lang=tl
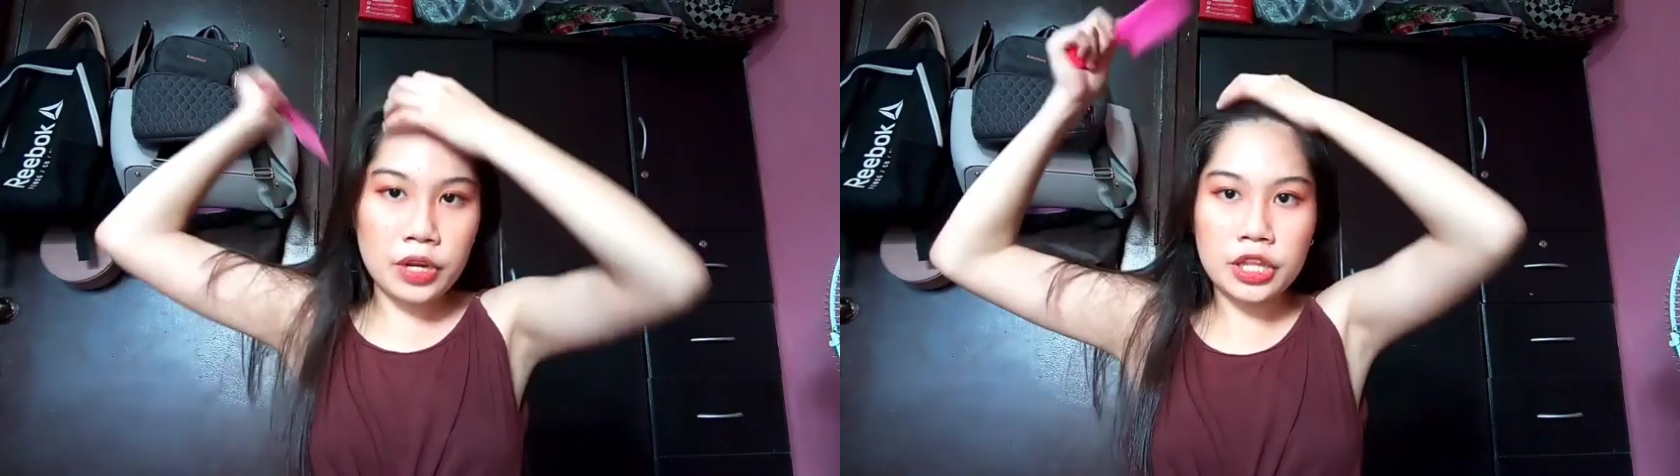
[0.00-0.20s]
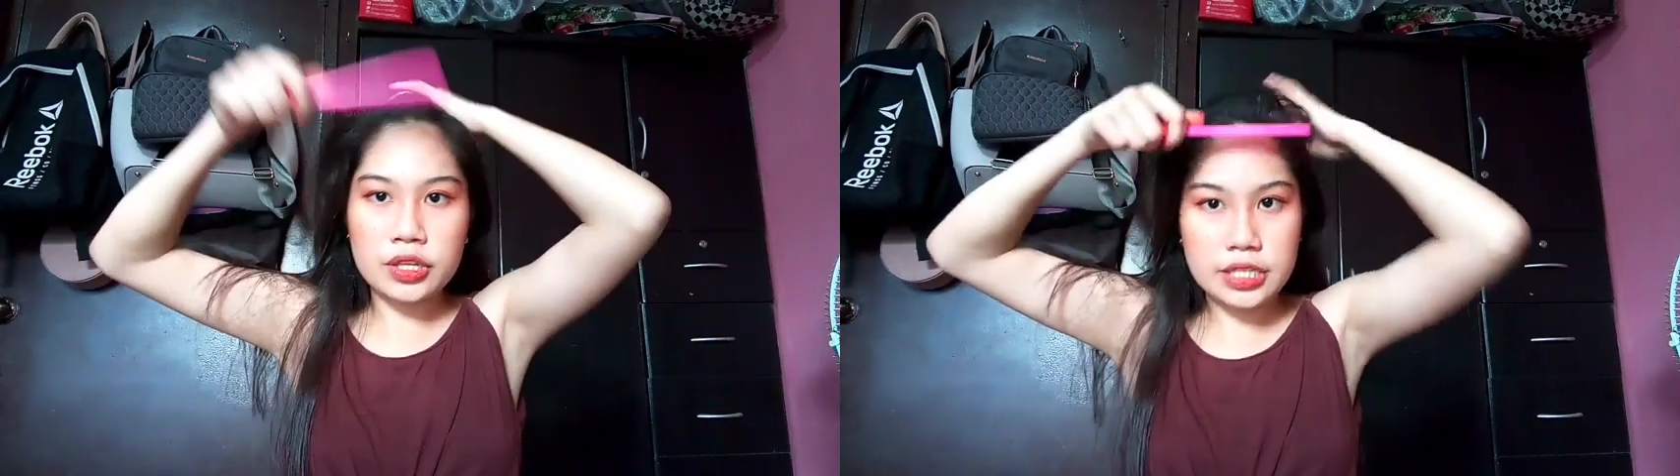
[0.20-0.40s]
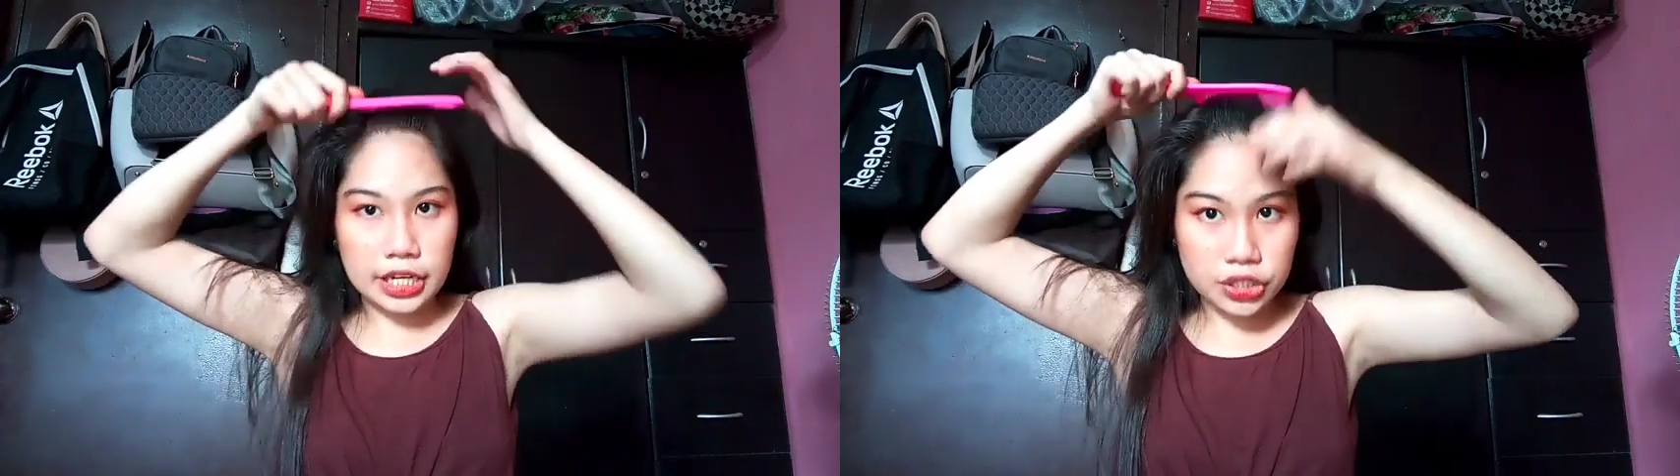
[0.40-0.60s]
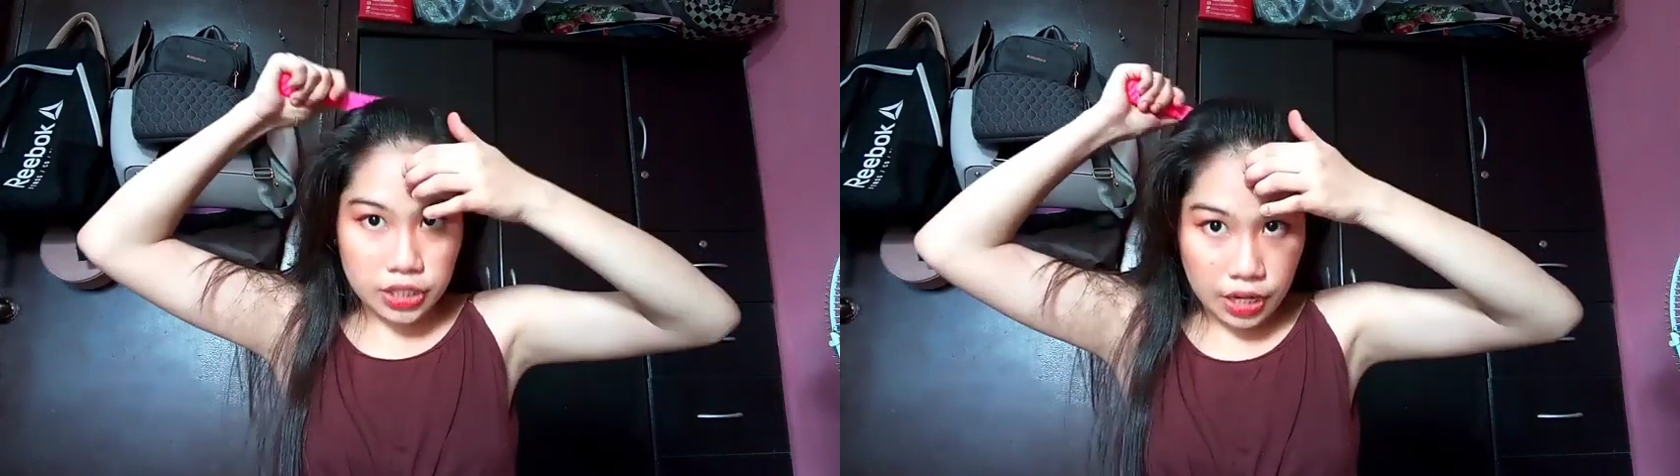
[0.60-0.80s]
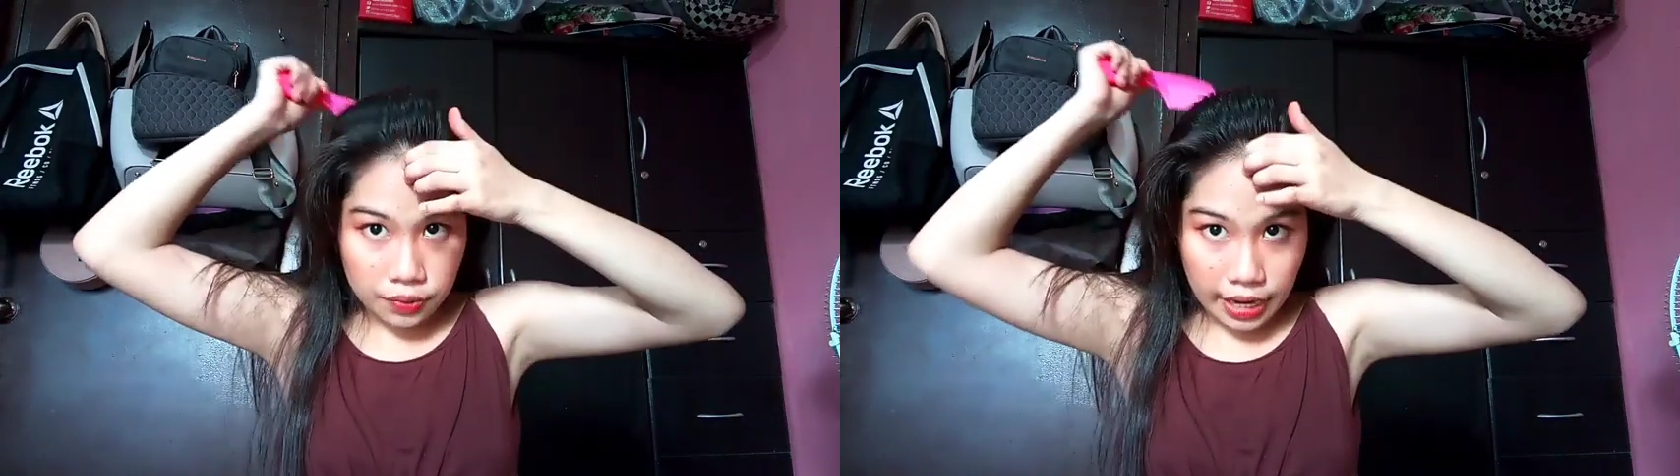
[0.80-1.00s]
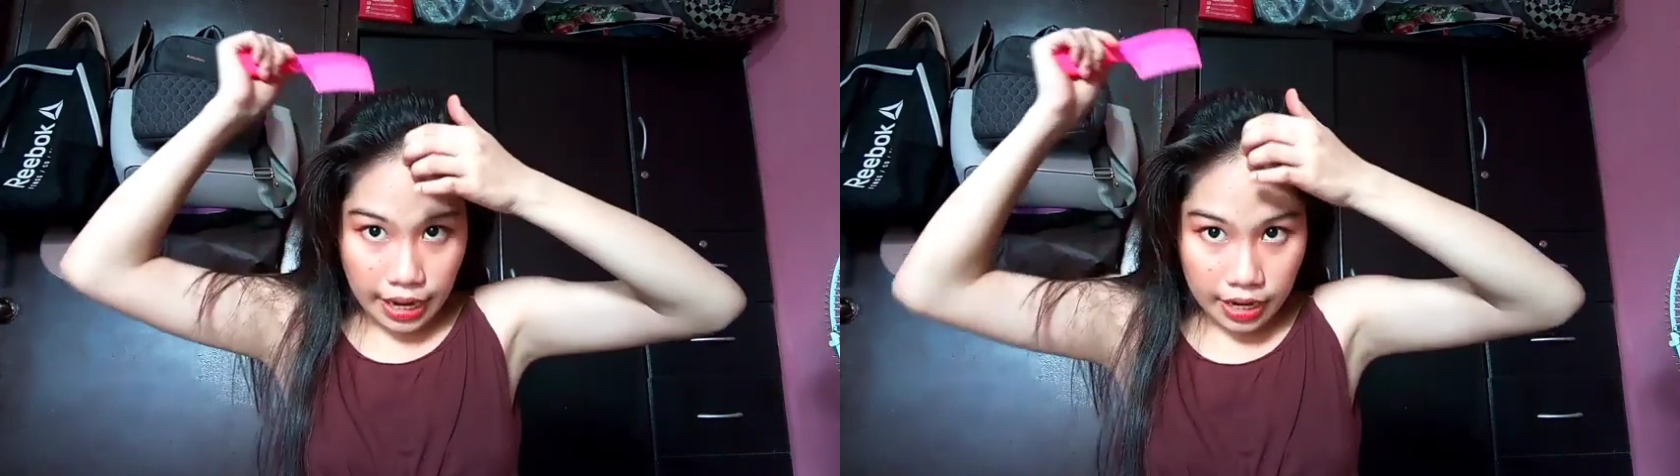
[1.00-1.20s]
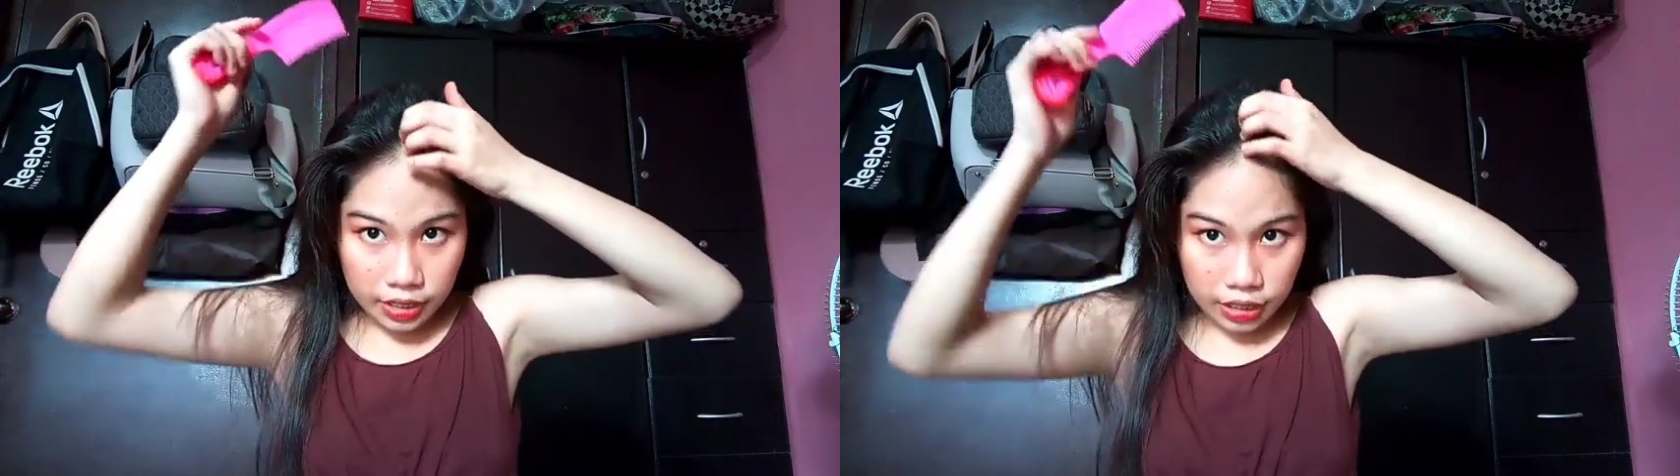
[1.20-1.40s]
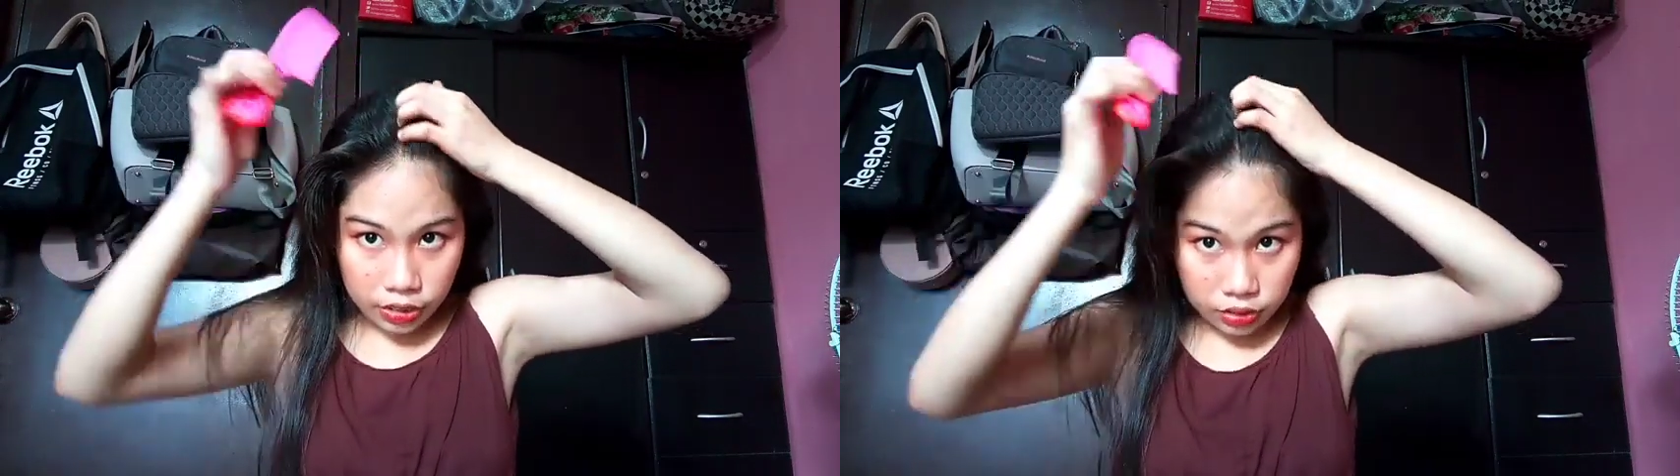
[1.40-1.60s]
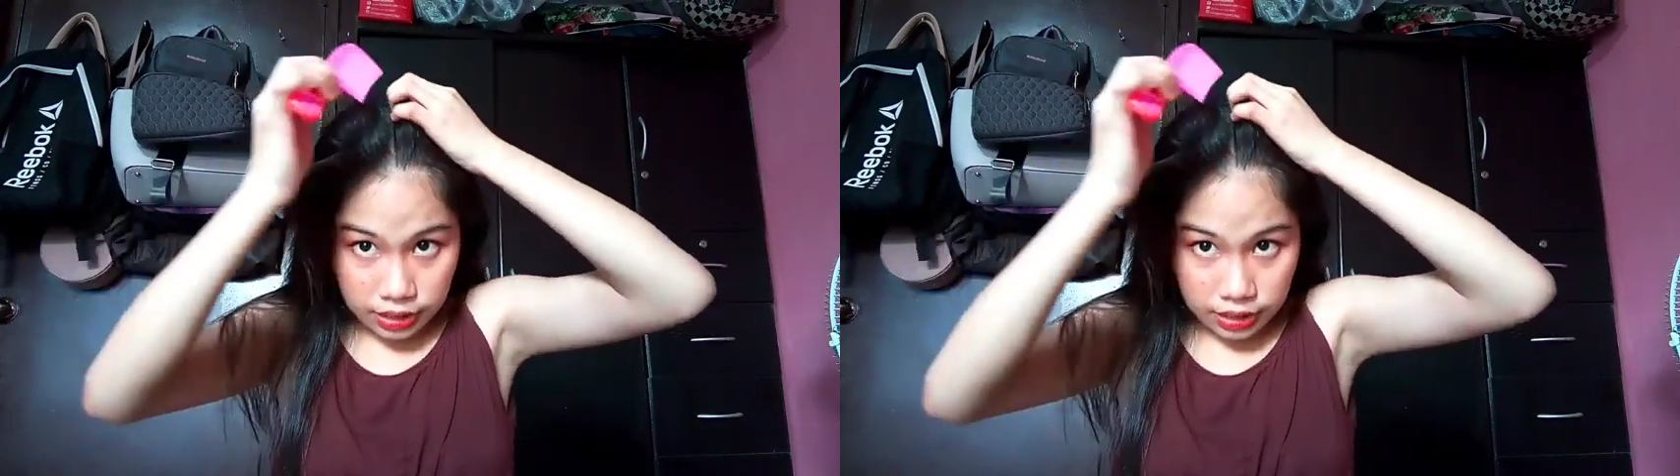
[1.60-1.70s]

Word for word: we need to section our hair dito